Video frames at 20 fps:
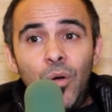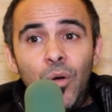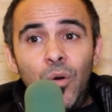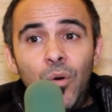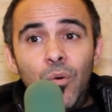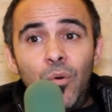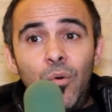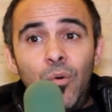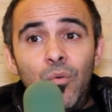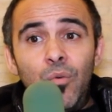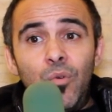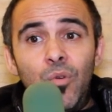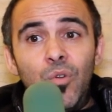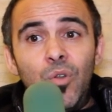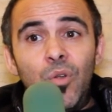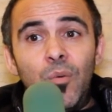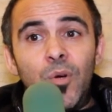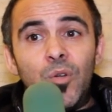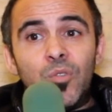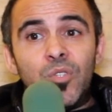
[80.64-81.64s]
ونقولوا
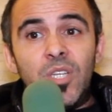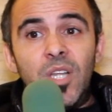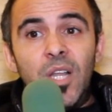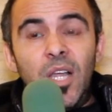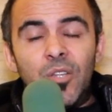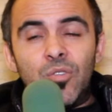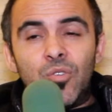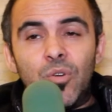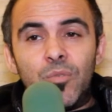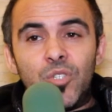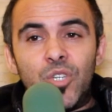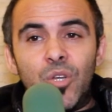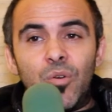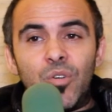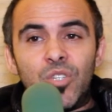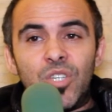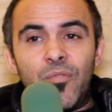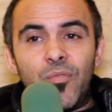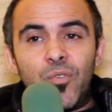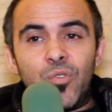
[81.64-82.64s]
لهم اودي الا عندكم شي
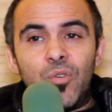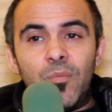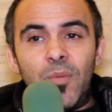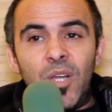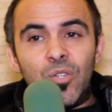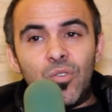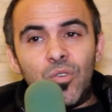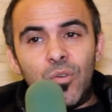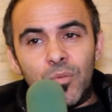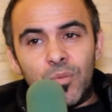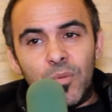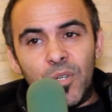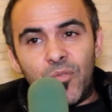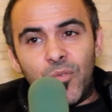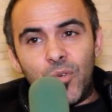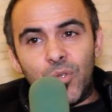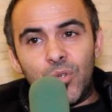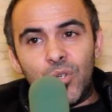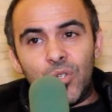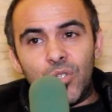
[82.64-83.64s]
رخصه فوتوا ما عندكمش ما
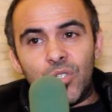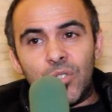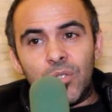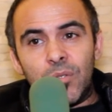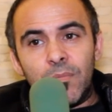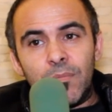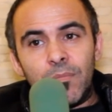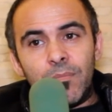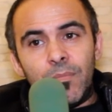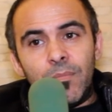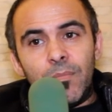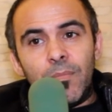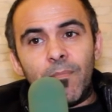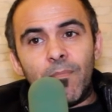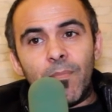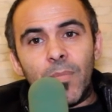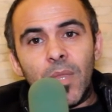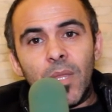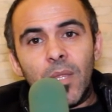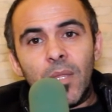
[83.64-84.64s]
تفوتوش
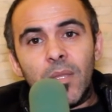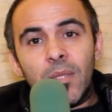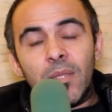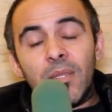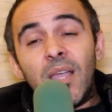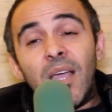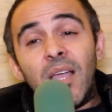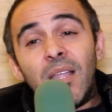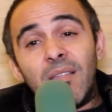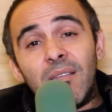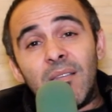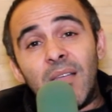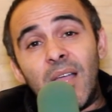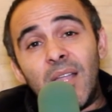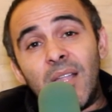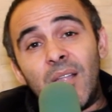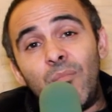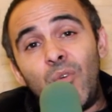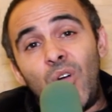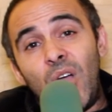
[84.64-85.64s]
ناض
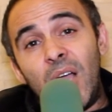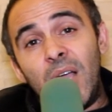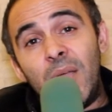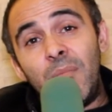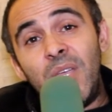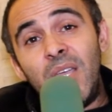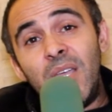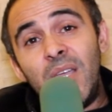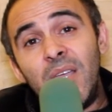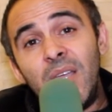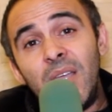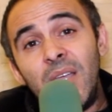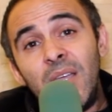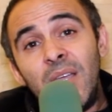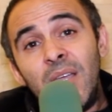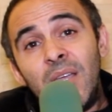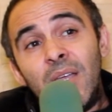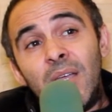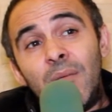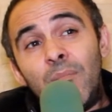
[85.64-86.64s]
هذا المحامي
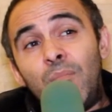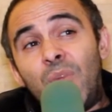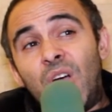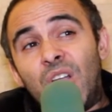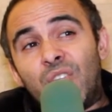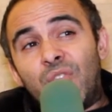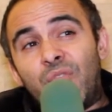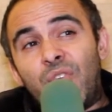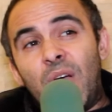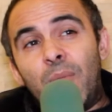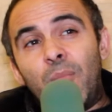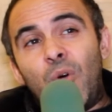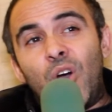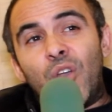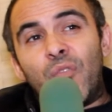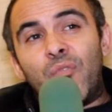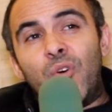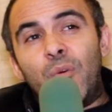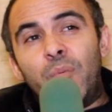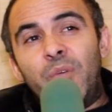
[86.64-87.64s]
ما تفاهموا
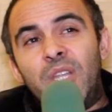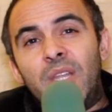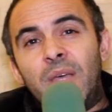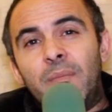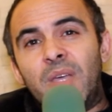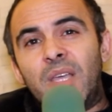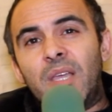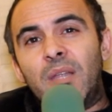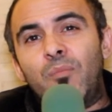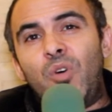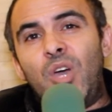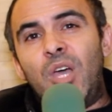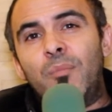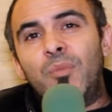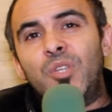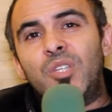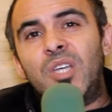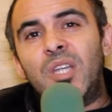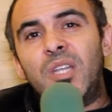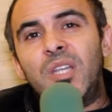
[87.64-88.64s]
عرفوه بان ما كان محامي
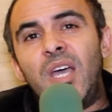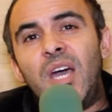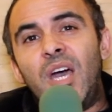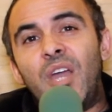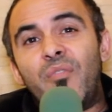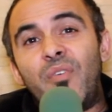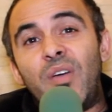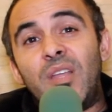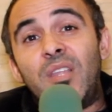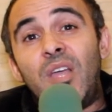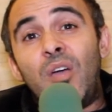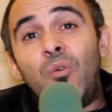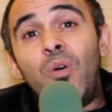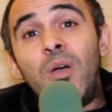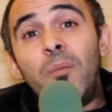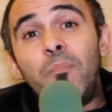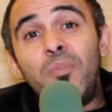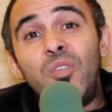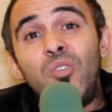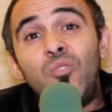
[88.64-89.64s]
ديالنا رفع دعوه
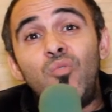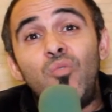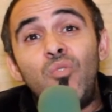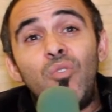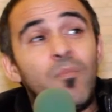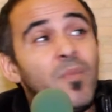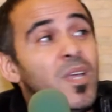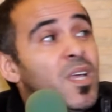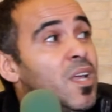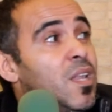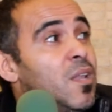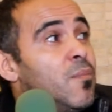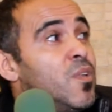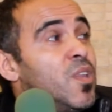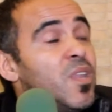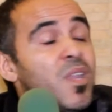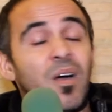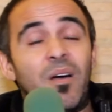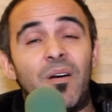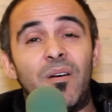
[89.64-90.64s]
بدون ما
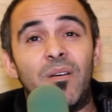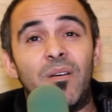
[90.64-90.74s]
يعلمنا